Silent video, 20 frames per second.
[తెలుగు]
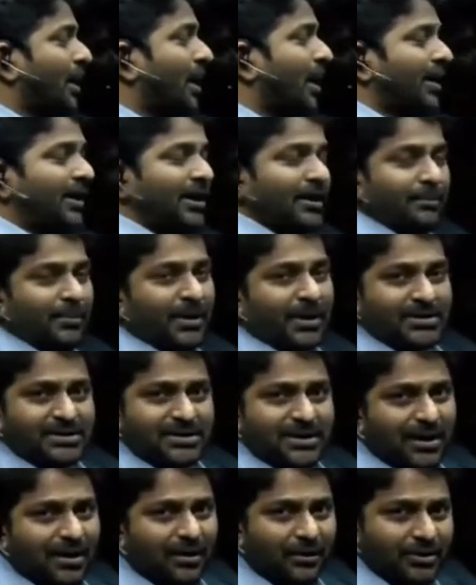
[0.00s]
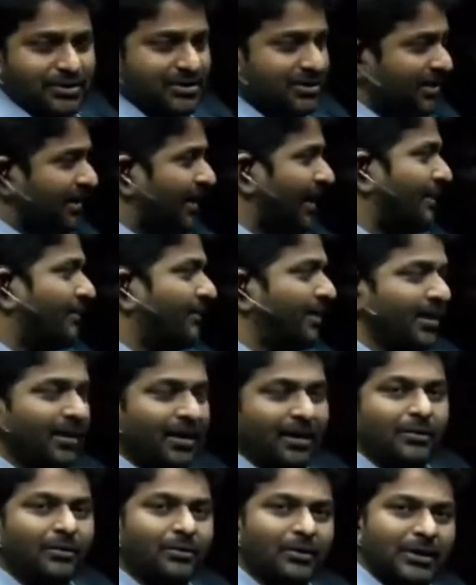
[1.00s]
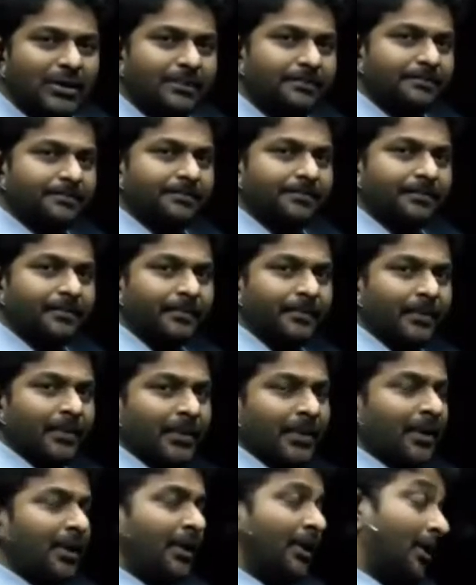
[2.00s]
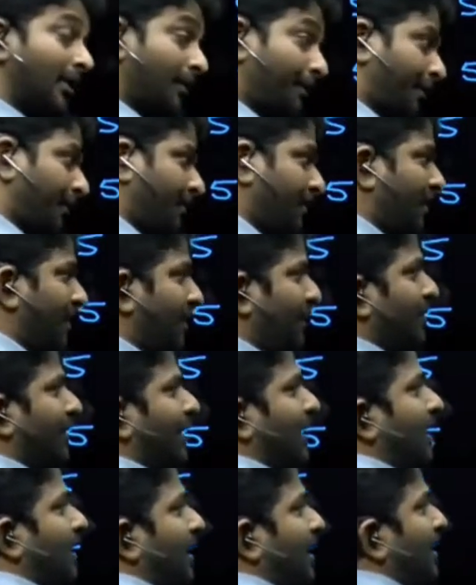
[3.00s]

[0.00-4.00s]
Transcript: ఒక ఆడ్ నెంబర్ ఎక్స్ట్రాగా వచ్చింది లెవెన్ అని అనుకుంటాం ఇప్పుడు దీనిలోనే